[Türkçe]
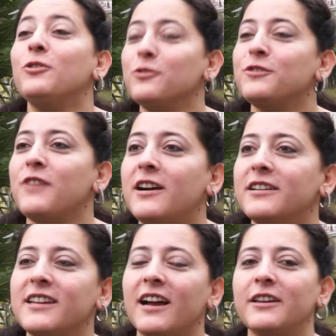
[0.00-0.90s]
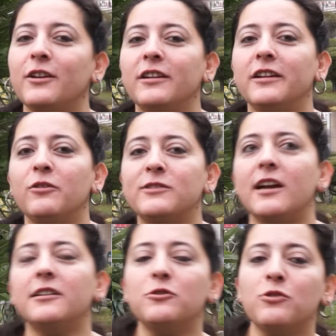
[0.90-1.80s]
konut var. Yani e,
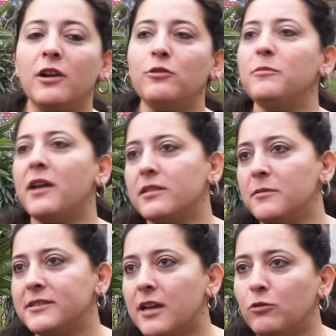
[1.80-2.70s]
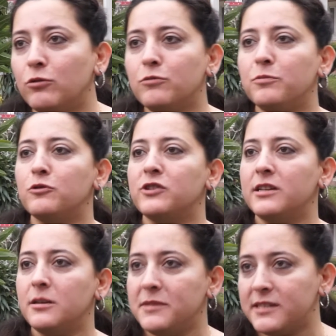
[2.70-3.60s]
özellikle şu an Lübnan'da mesela konut
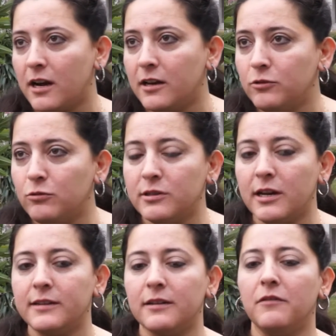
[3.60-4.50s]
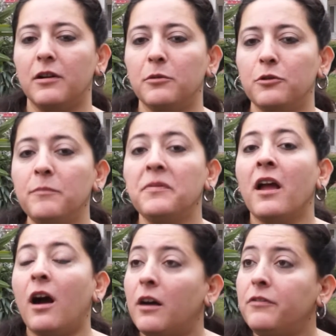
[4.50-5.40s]
projelerimiz yaygın olarak devam ediyor.
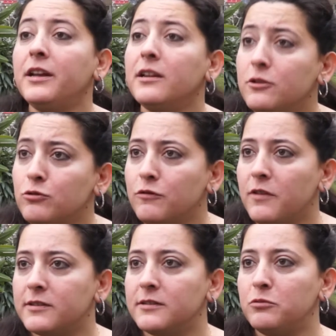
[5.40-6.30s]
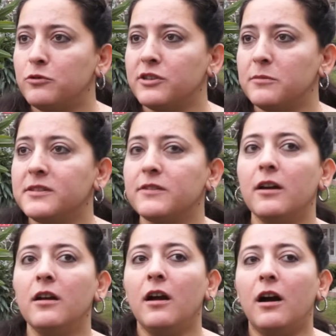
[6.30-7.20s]
Afrika'da çok fazla projemiz var.
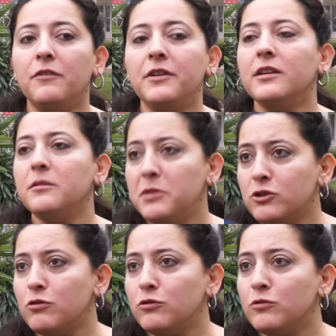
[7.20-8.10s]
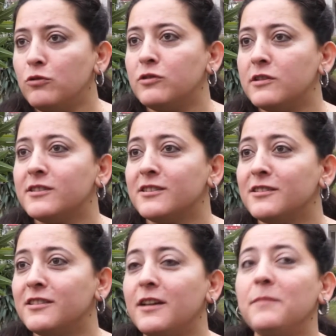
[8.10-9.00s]
Afrika'nın birçok çok
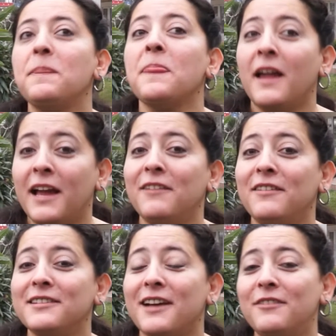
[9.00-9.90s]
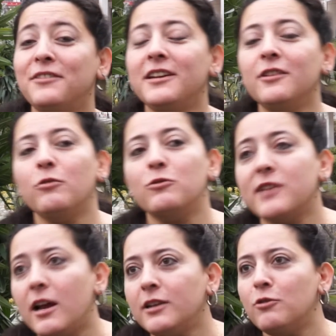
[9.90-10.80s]
noktasında evet Afrika
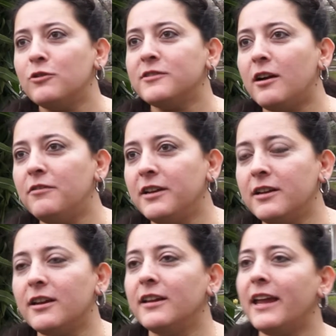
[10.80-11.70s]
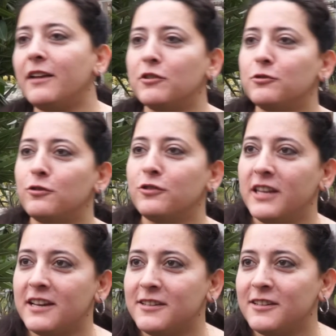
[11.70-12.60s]
özellikle Orta Afrika'da hani Ekvator
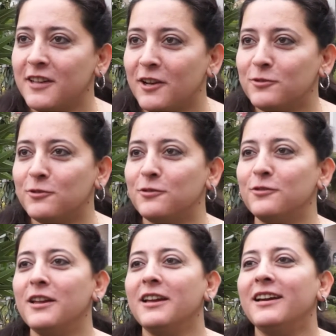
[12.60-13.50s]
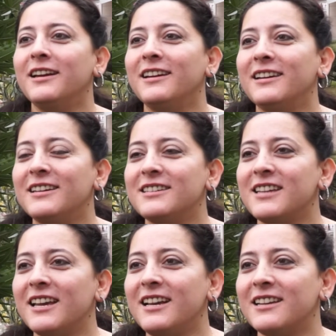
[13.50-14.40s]
Ginesi'nden tutun e,
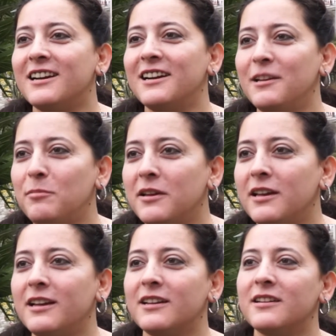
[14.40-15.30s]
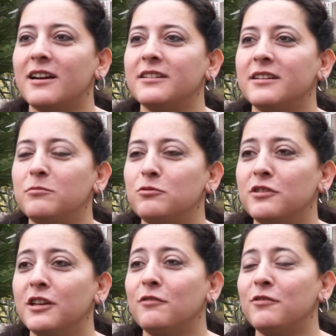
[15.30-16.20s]
şeye kadar Libya'ya kadar e,
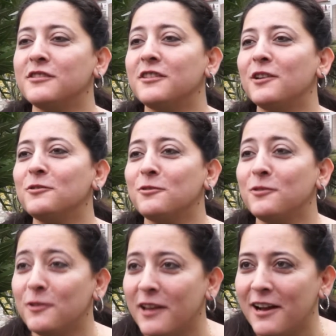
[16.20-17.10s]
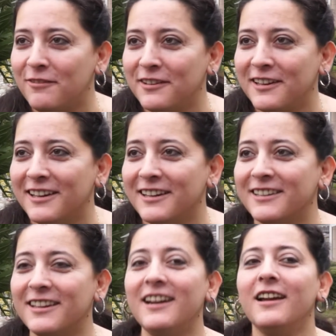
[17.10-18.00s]
Burkina Faso'dan tutun Güney Afrika'ya
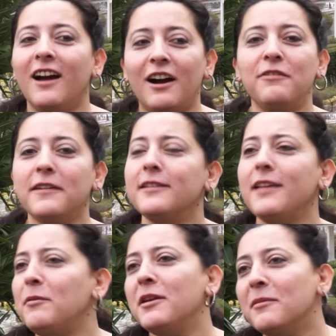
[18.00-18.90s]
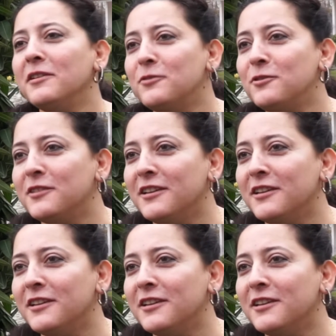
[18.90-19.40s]
kadar Afrika'nın hemen hemen nokta